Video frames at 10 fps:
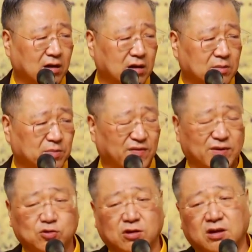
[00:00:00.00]
Okay. 比方
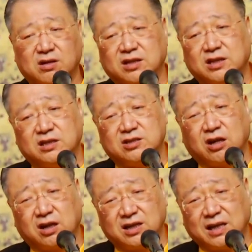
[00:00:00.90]
说，你找
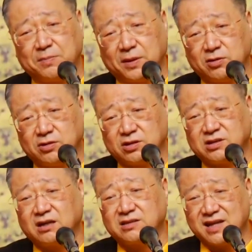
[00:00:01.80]
了个男朋友叫
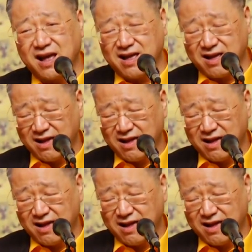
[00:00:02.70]
张三。